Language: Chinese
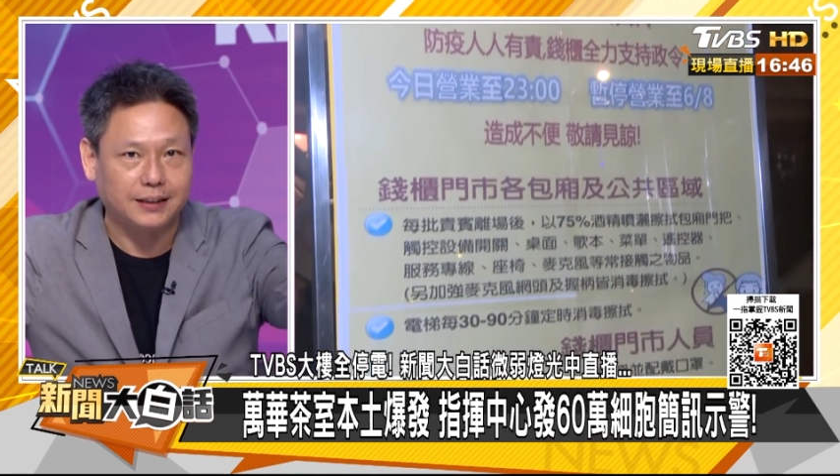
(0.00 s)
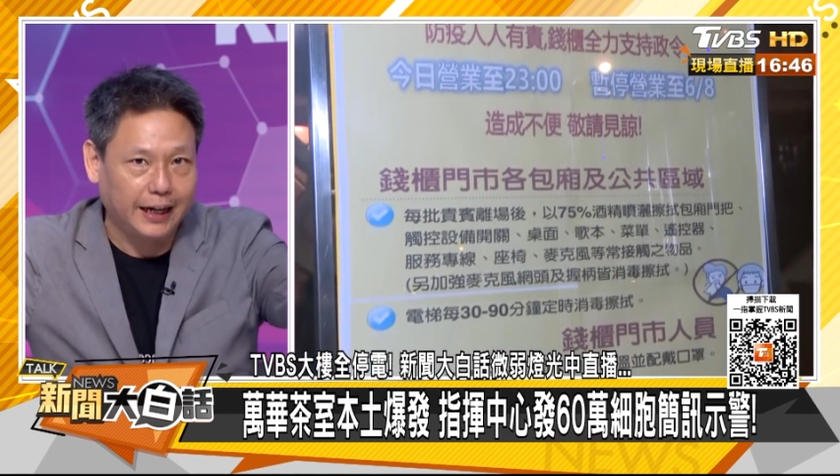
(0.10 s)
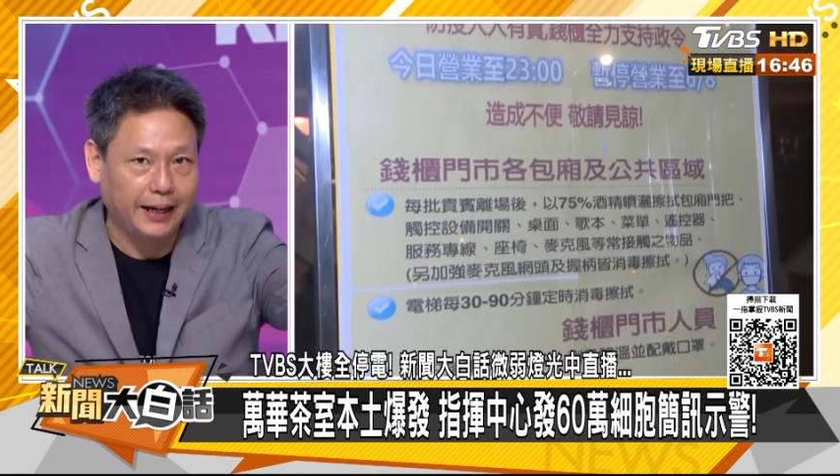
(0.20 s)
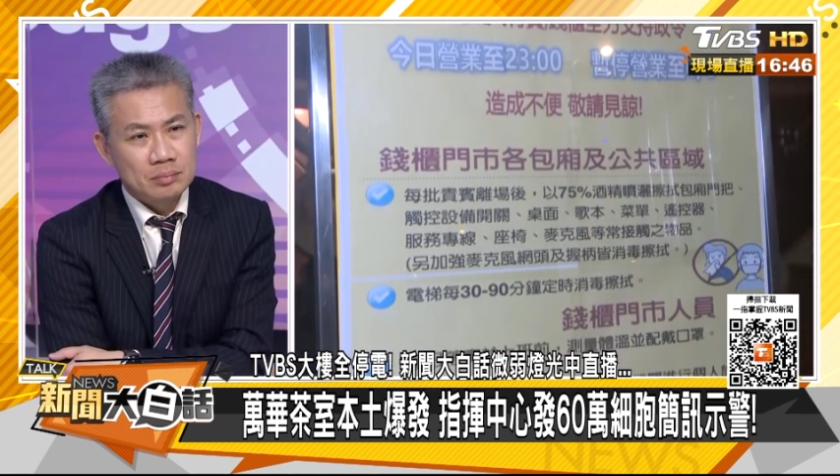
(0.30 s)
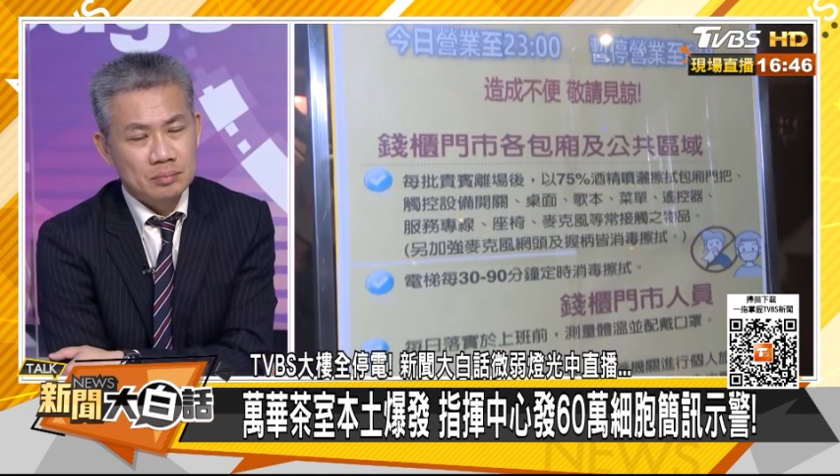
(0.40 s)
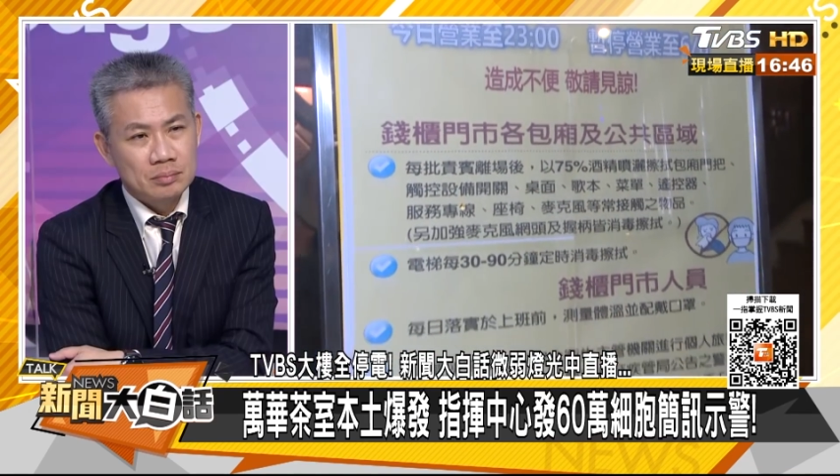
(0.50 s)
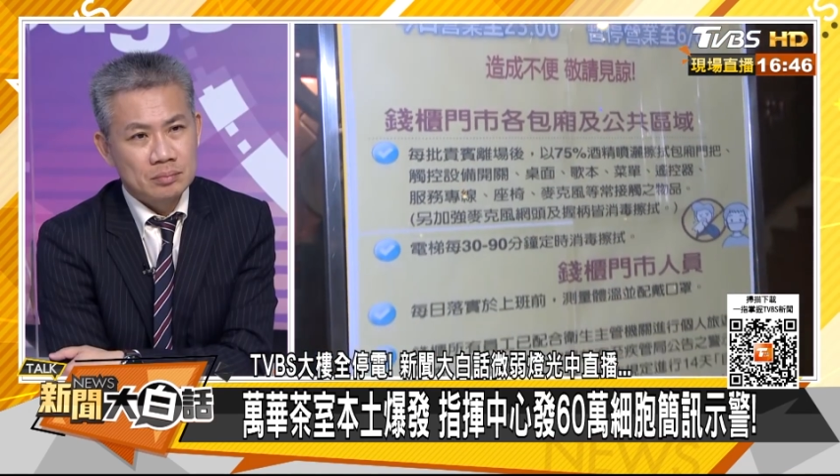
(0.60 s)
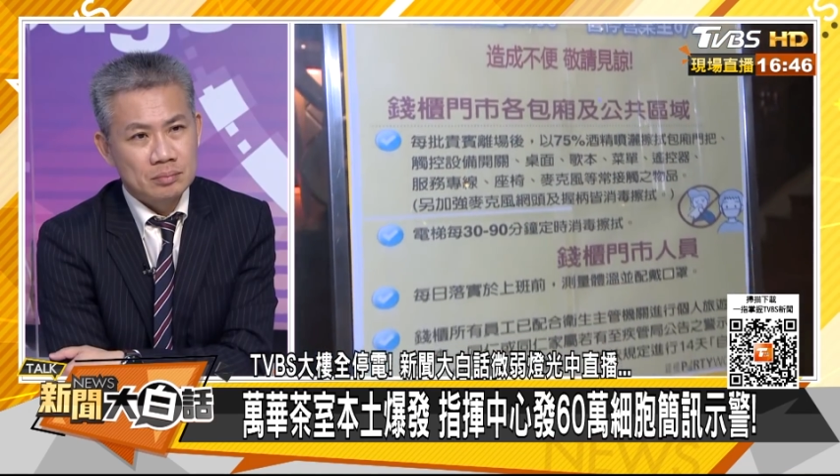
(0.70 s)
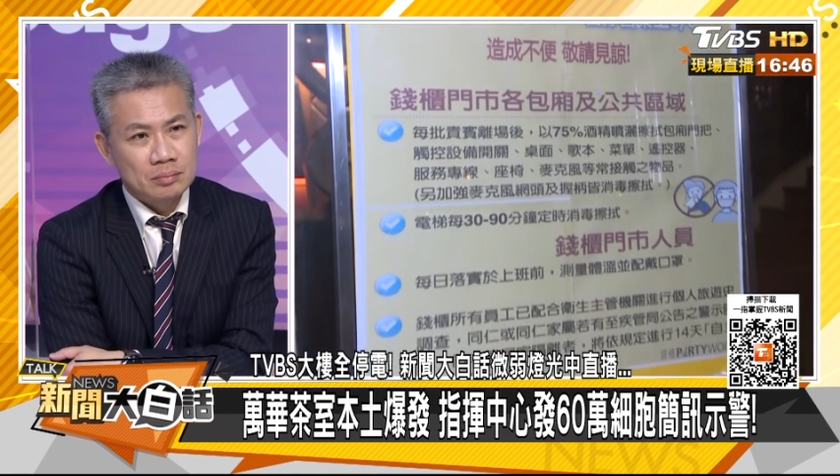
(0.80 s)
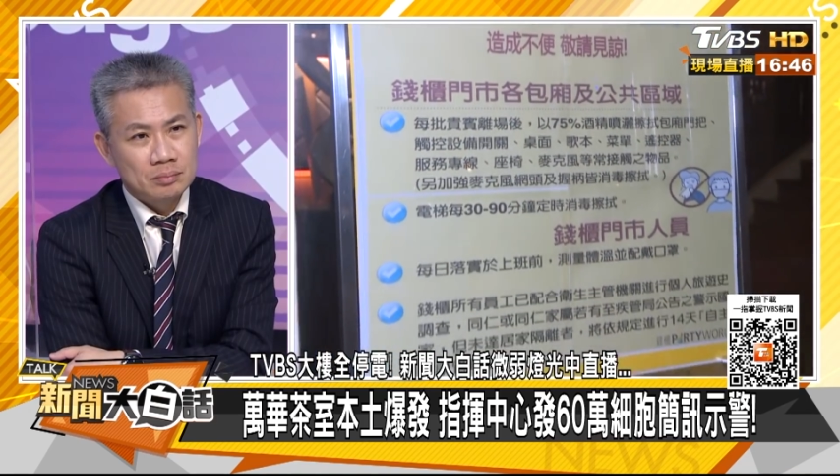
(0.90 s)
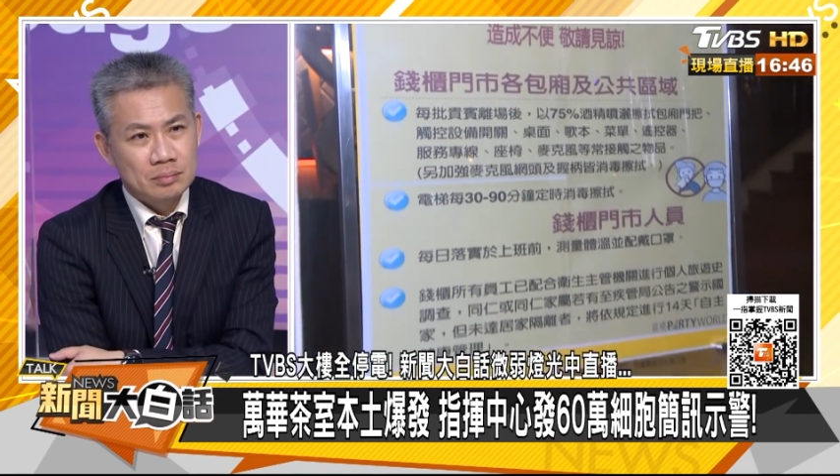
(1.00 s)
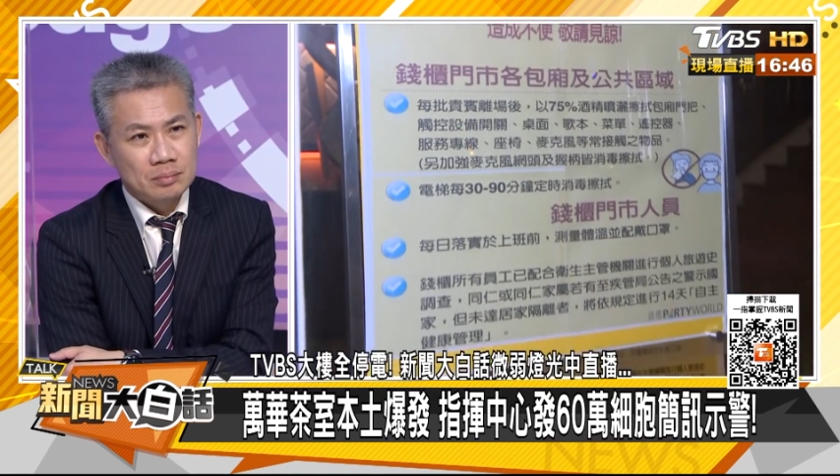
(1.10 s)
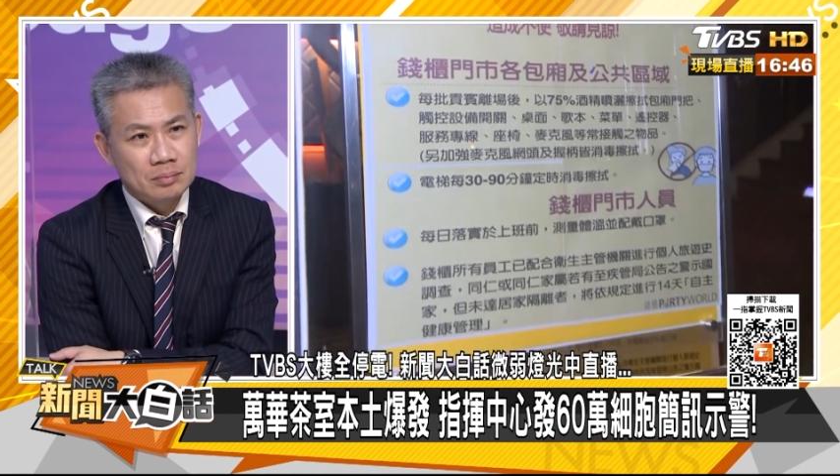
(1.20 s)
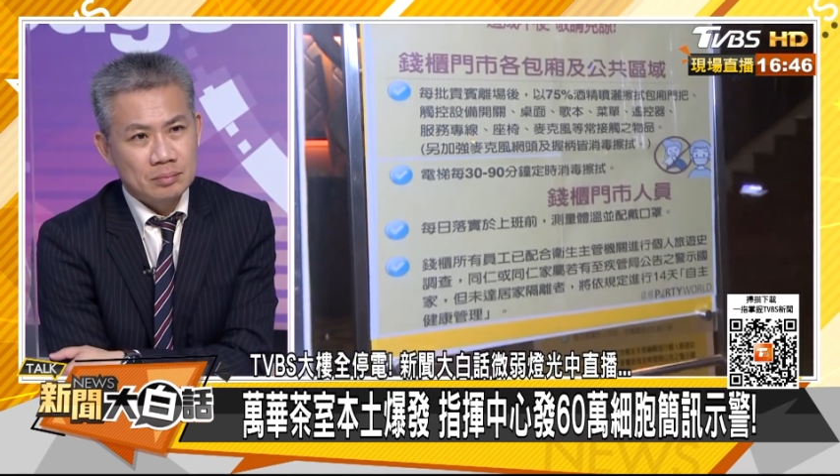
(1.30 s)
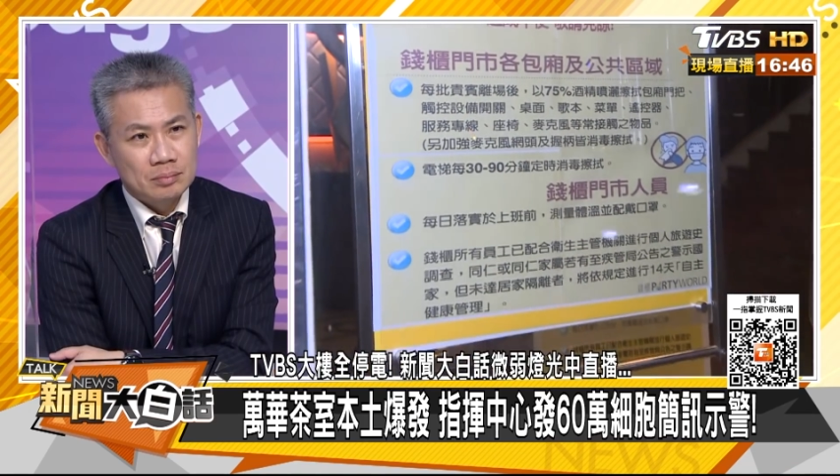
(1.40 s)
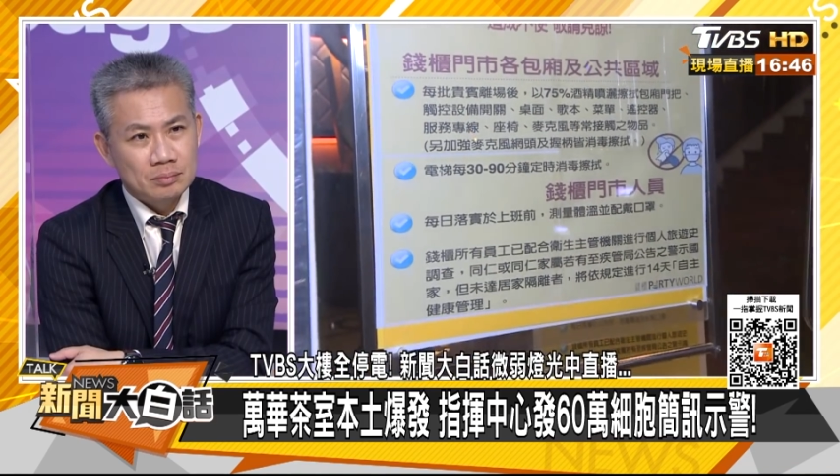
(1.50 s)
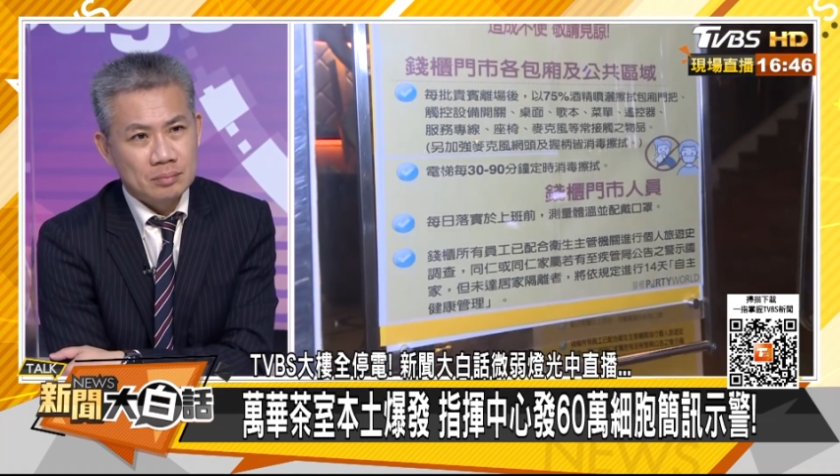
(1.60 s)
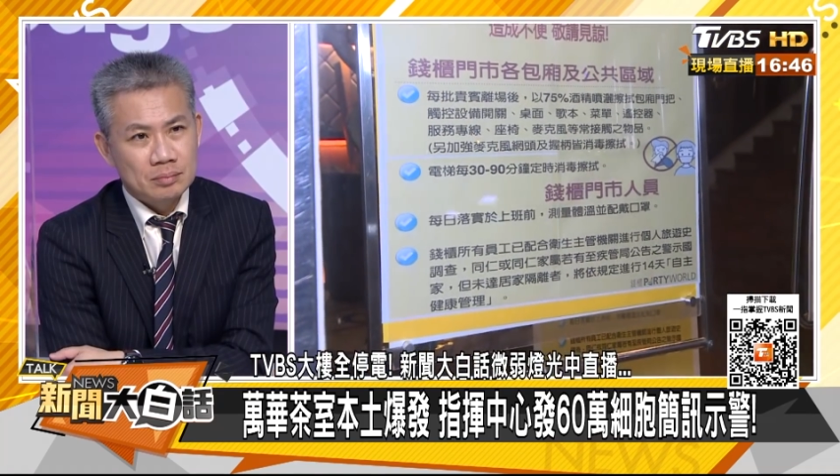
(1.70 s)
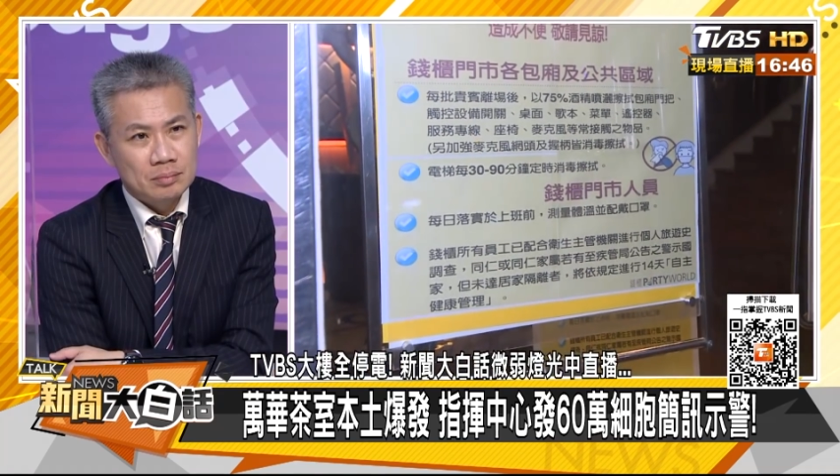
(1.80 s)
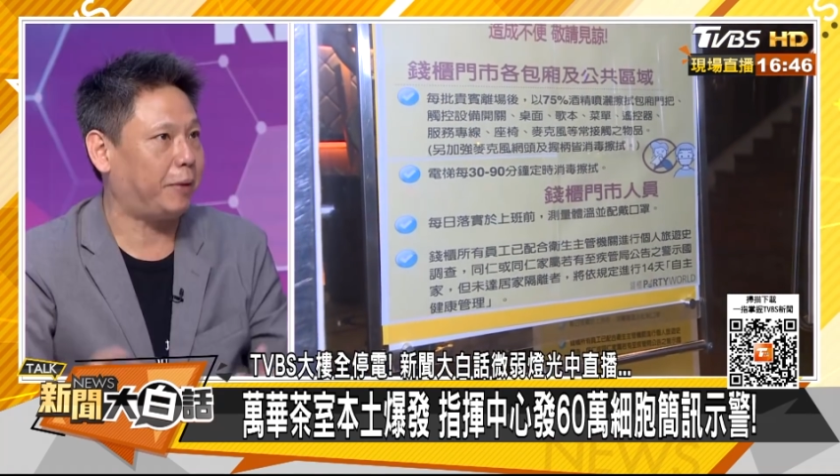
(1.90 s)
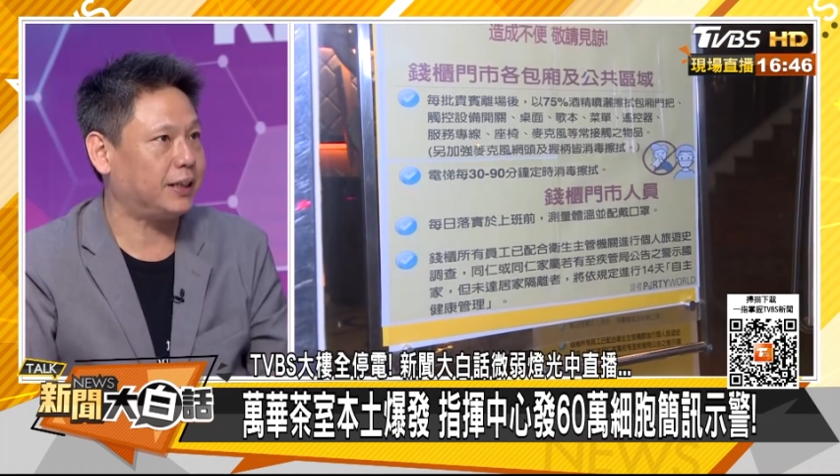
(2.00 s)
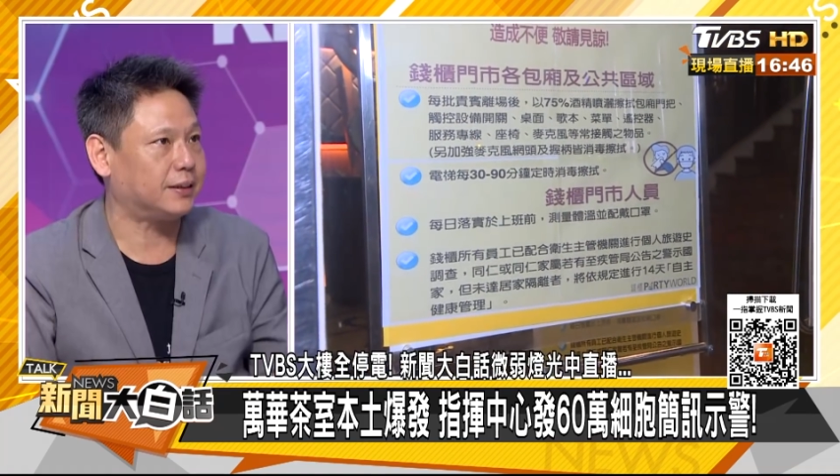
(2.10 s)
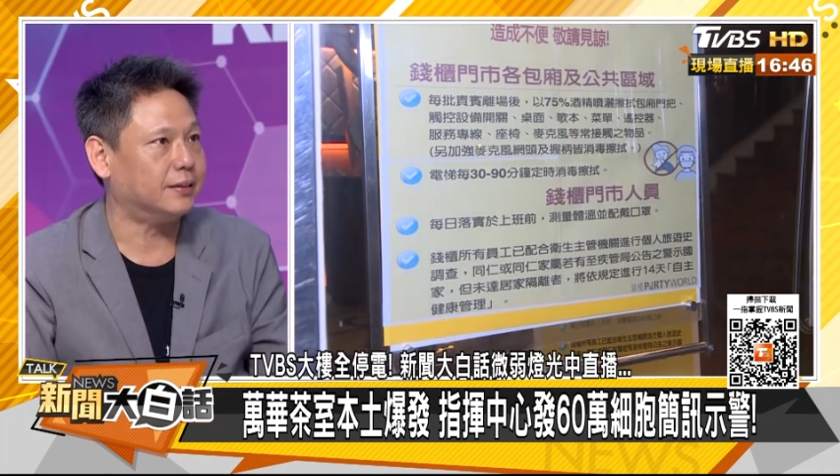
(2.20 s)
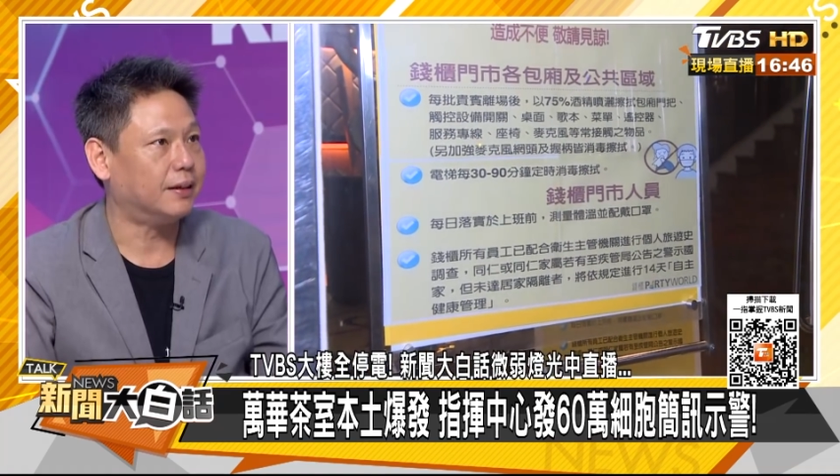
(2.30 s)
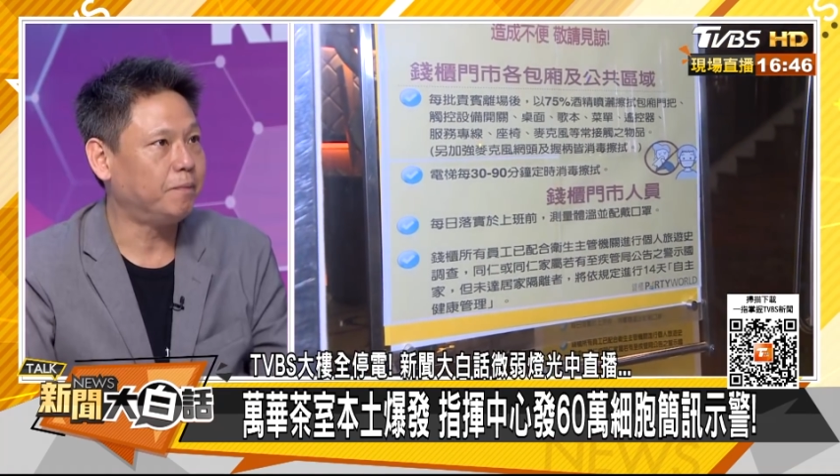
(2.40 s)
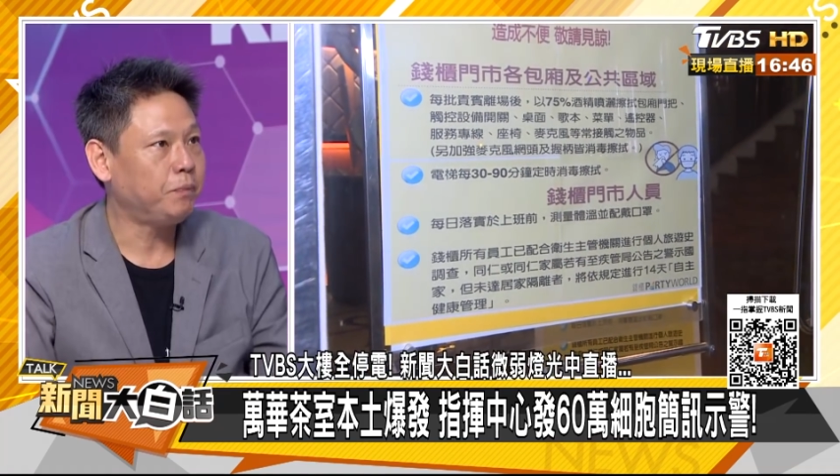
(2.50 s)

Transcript: 个在练鼓一样的地方，到最后大家都没事。